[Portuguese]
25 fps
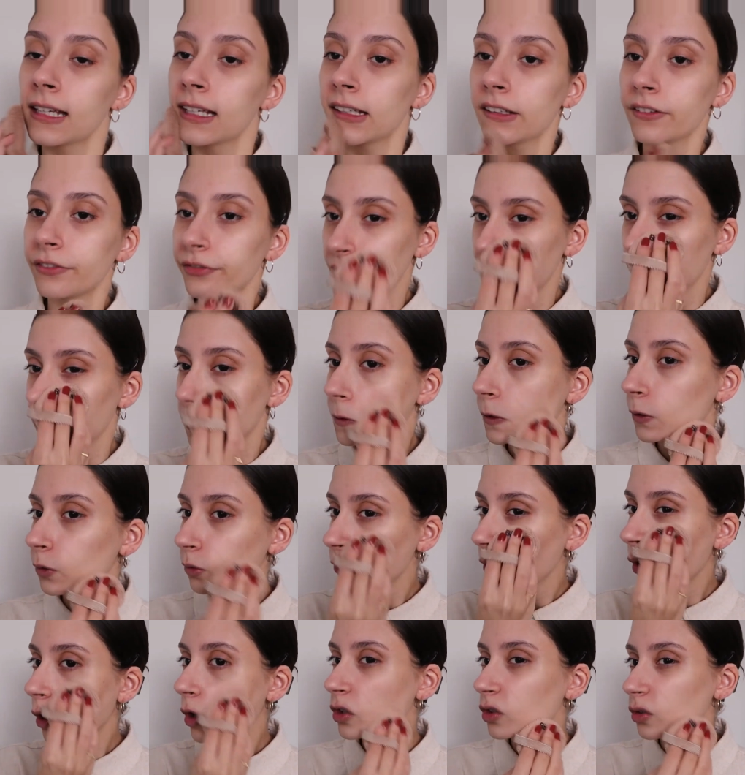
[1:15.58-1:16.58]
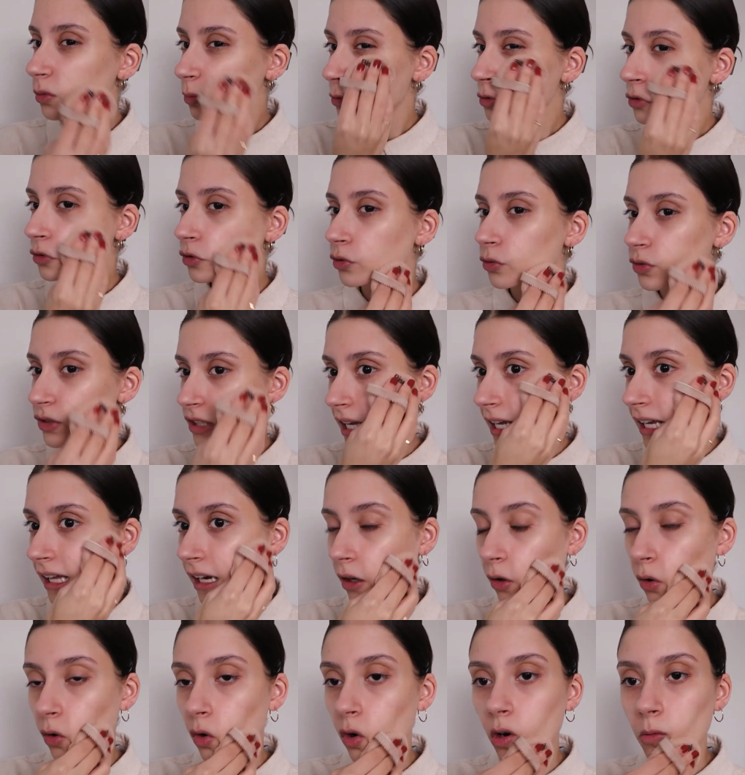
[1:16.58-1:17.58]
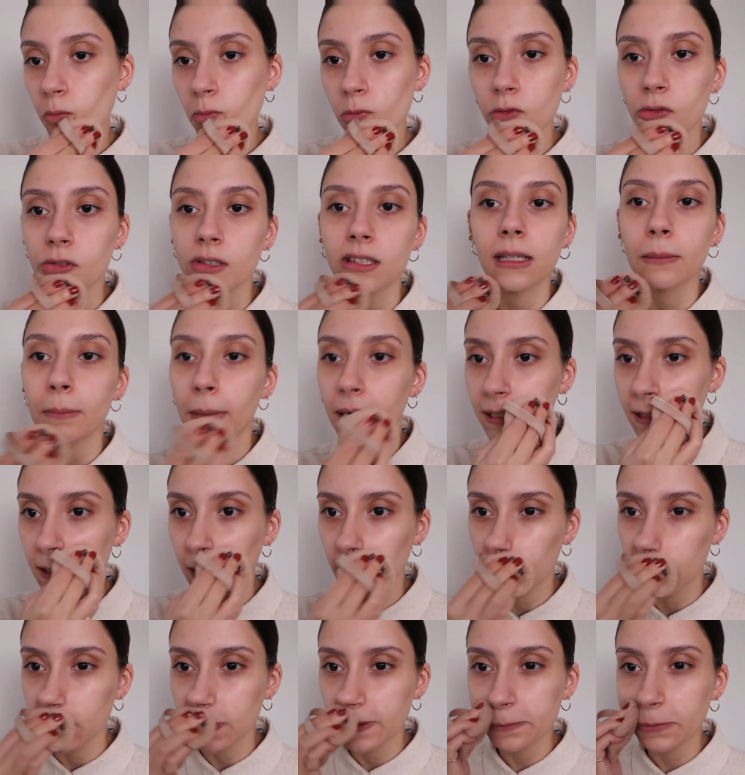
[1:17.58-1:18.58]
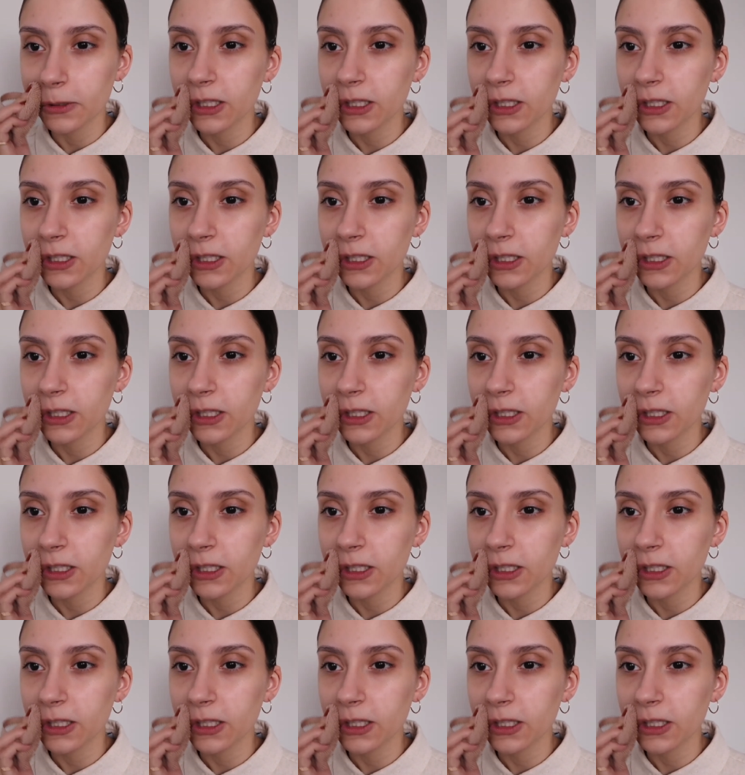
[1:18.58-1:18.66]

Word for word: Enfim, eu não gosto muito de usar ela como demaquilante,